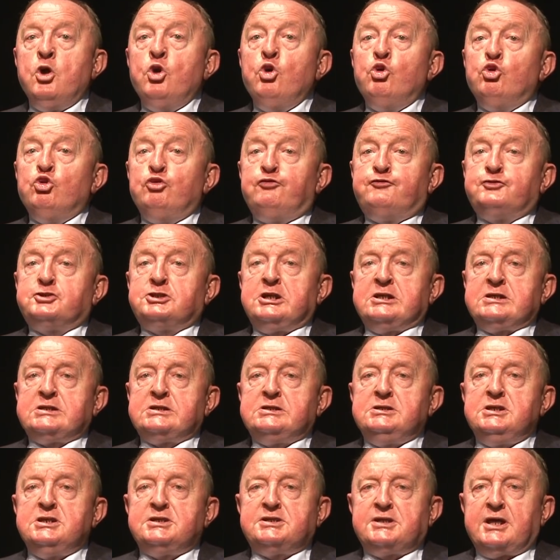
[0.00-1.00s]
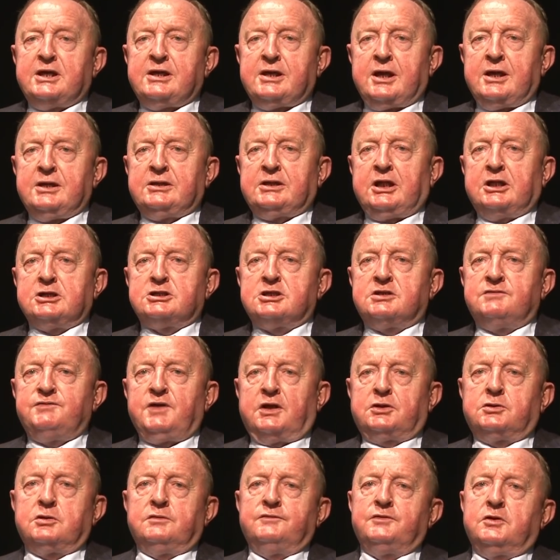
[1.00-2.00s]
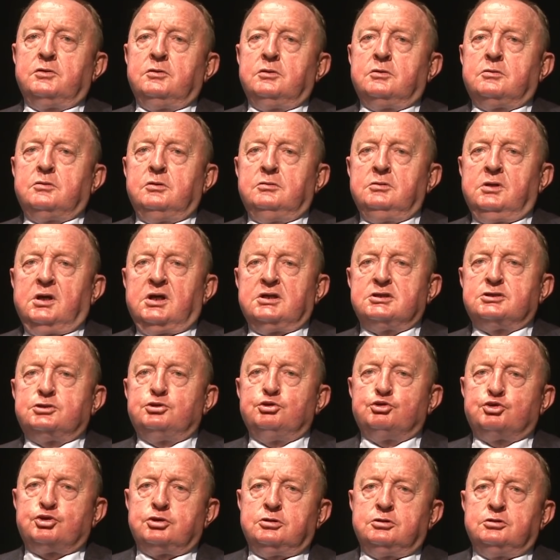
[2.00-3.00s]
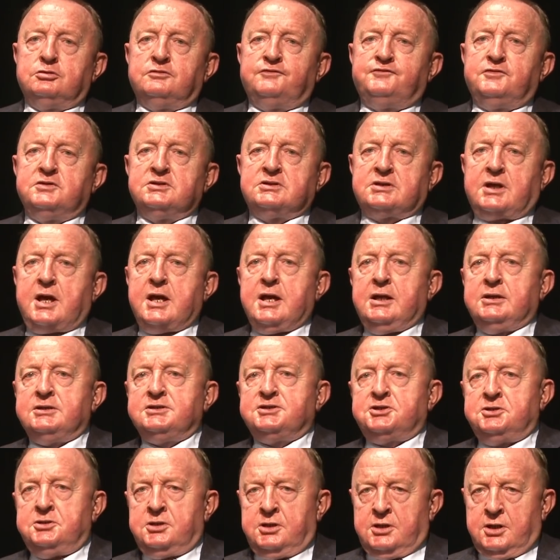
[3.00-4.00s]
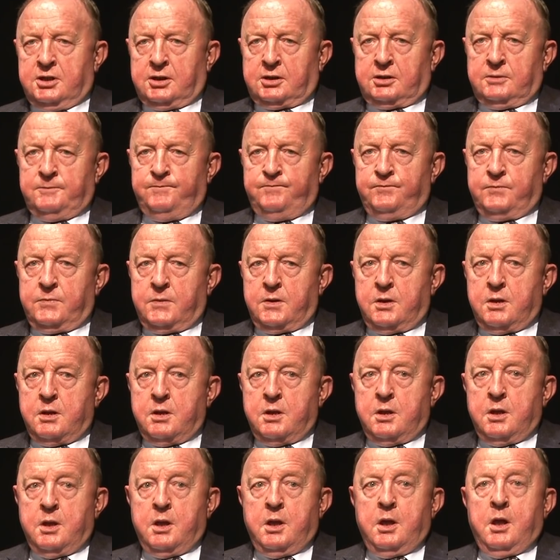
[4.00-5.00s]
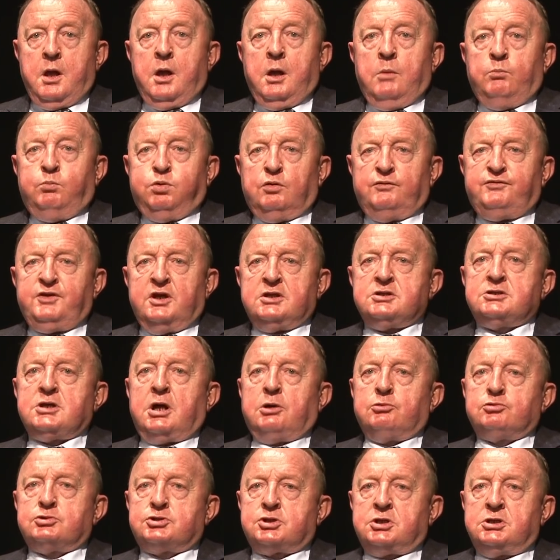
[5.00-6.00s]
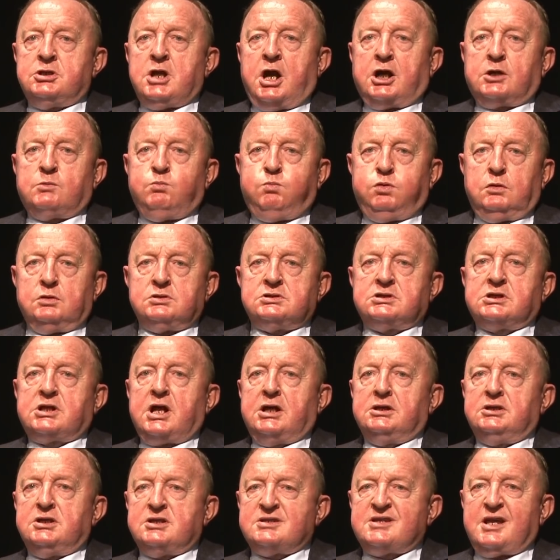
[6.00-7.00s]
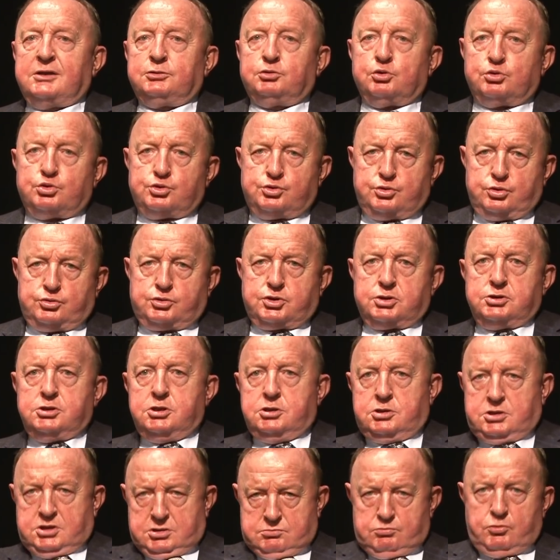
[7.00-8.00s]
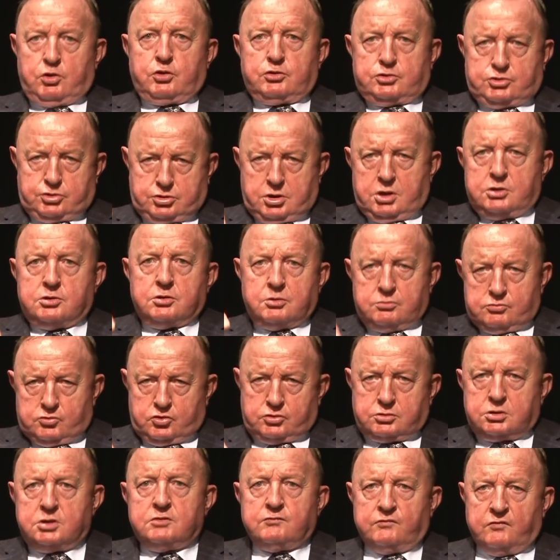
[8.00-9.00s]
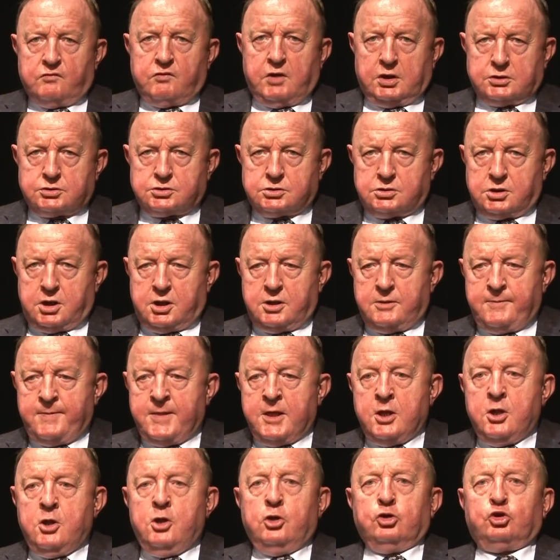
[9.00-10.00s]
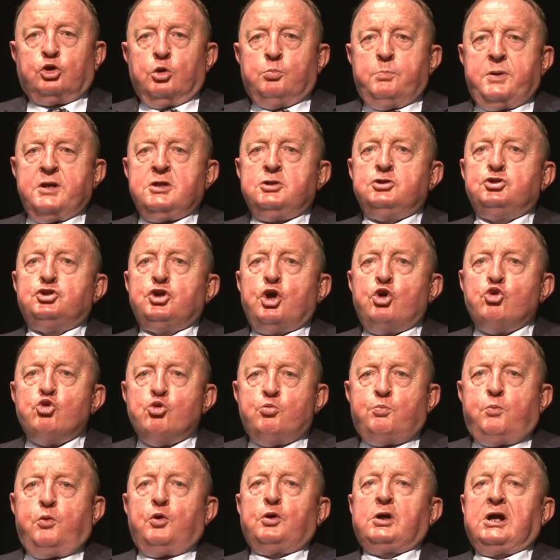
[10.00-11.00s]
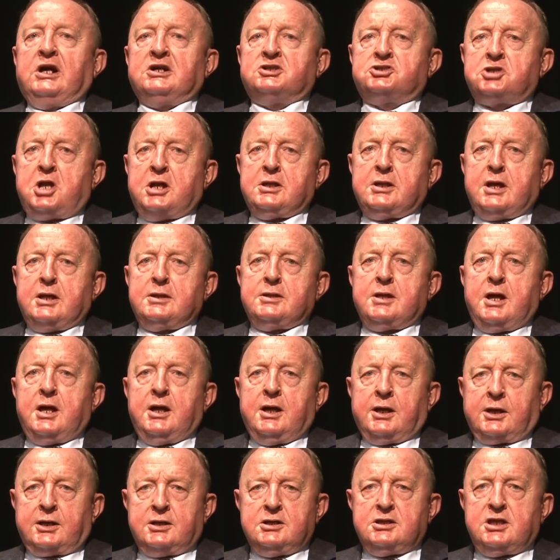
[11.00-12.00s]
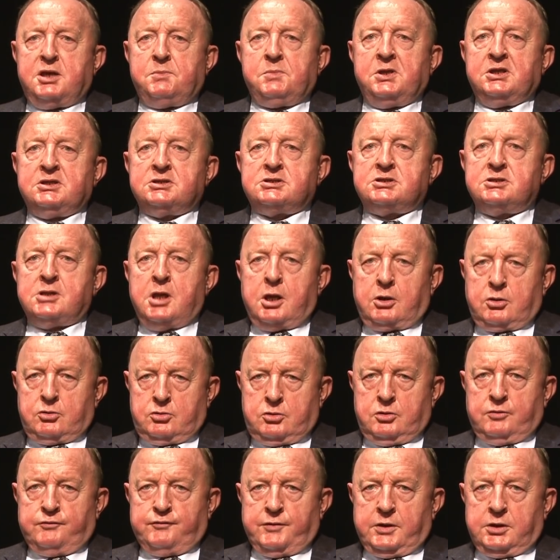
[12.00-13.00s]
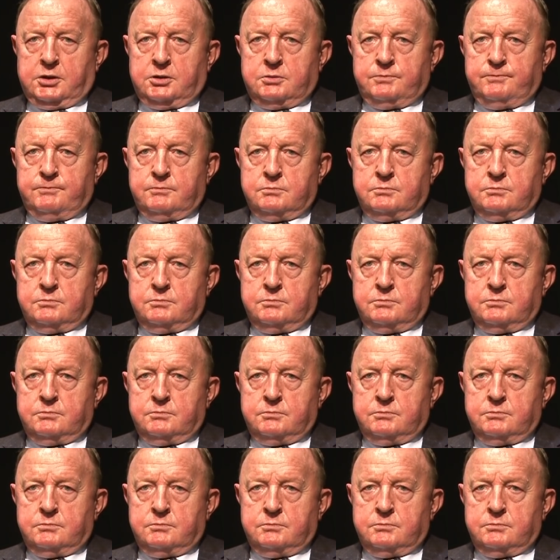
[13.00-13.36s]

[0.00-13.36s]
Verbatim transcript: ówczesny sekretarz Światowego Kongresu Żydów Izrael Zinger powiedział, że jak Polska nie zadośćuczyni tym roszczeniom, o tym właśnie, to będzie upokarzana na arenie międzynarodowej.